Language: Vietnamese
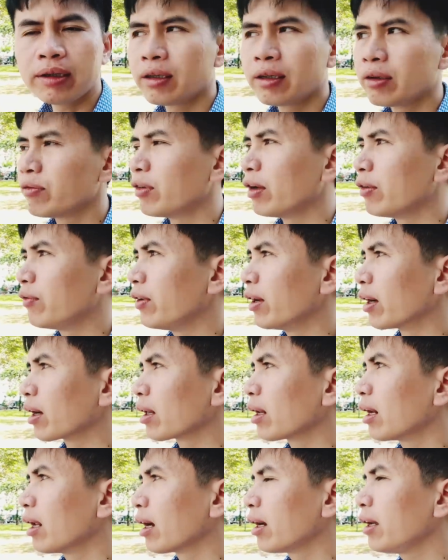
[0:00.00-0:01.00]
về
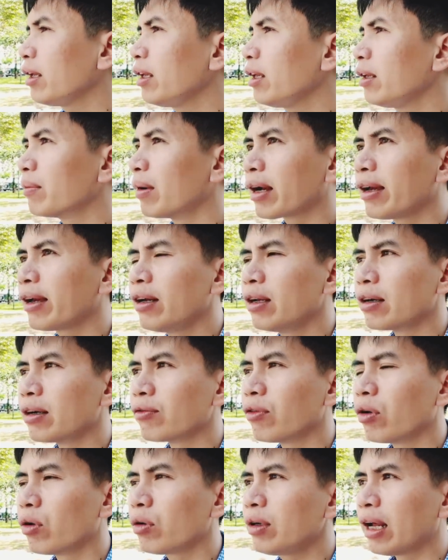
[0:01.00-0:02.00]
việc là khi mà cái lượng
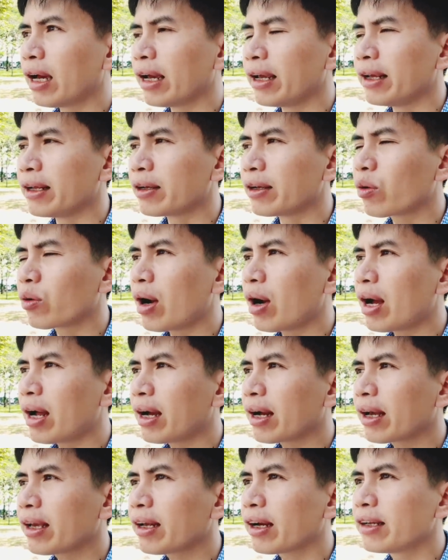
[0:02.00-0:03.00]
vốn này qua
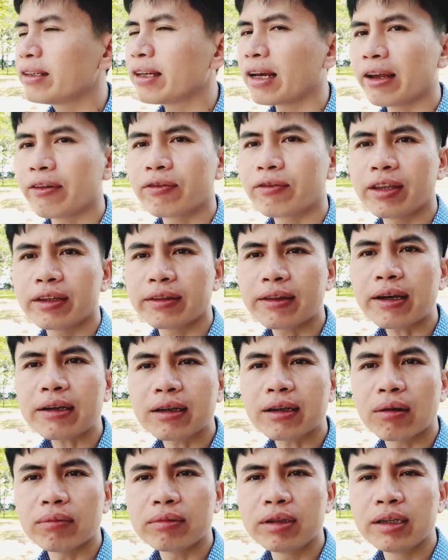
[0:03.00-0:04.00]
cái kênh này thì tác
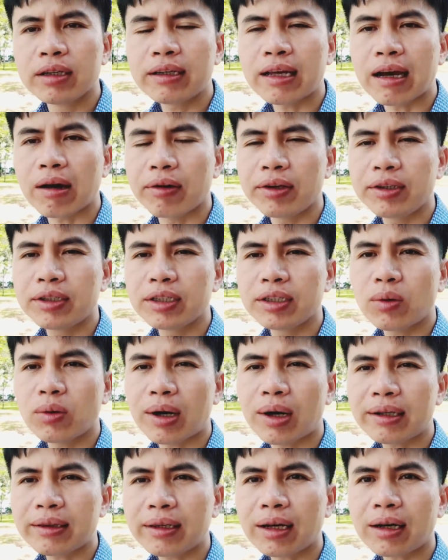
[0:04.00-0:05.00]
động như thế nào đến chứng
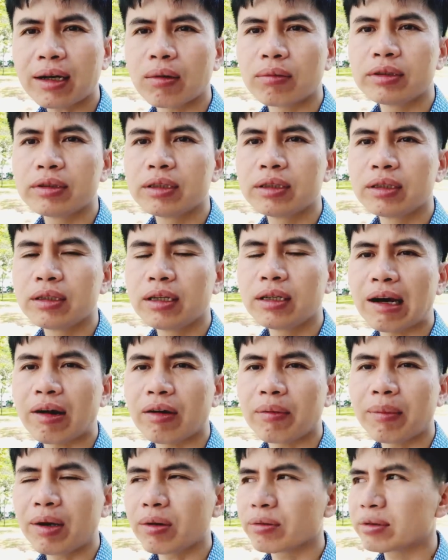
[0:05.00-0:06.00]
khoán tác động như thế nào
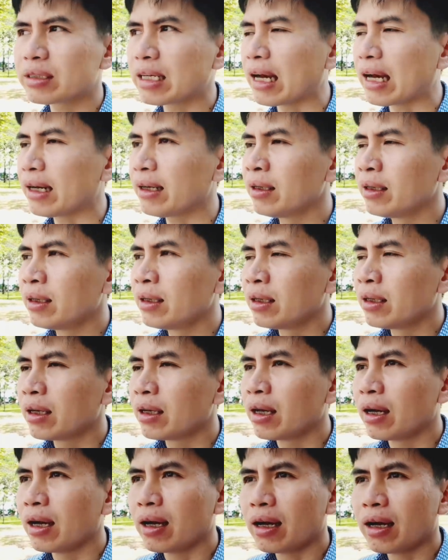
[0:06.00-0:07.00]
đến bất động sản
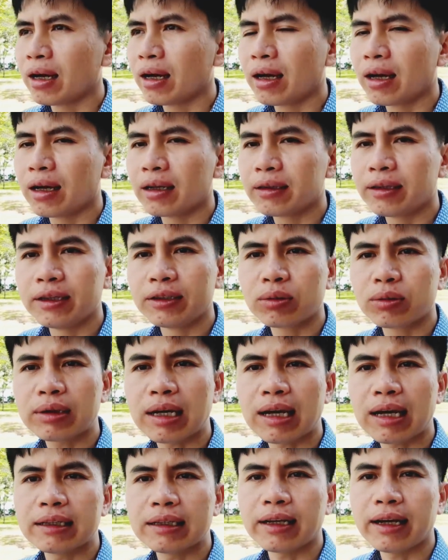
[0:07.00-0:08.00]
à, thì chúng
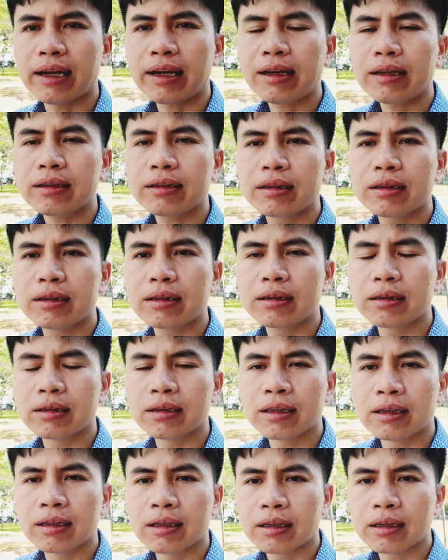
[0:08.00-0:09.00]
ta sẽ
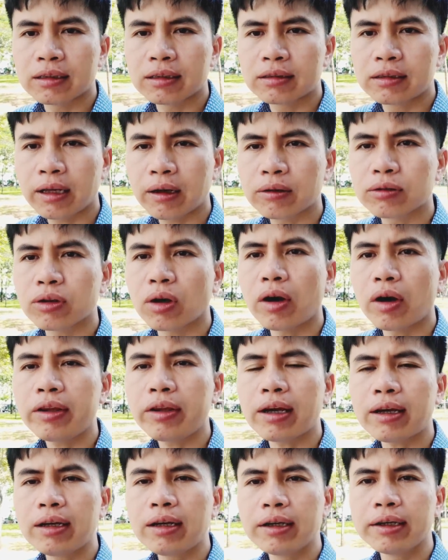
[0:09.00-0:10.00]
ờ, theo dõi
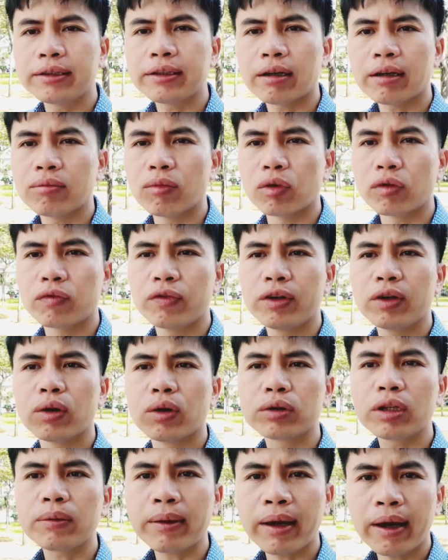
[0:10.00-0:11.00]
Thắng ơi trong một video
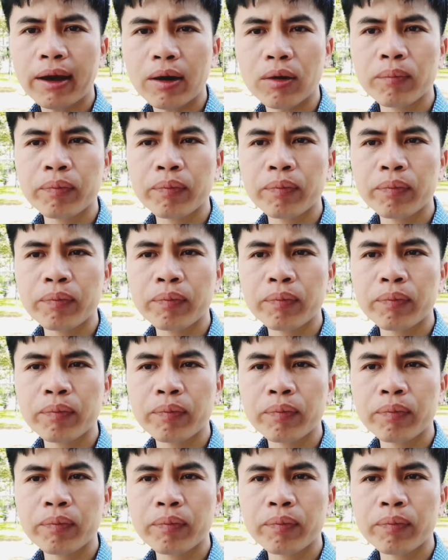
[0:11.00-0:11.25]
tiếp theo.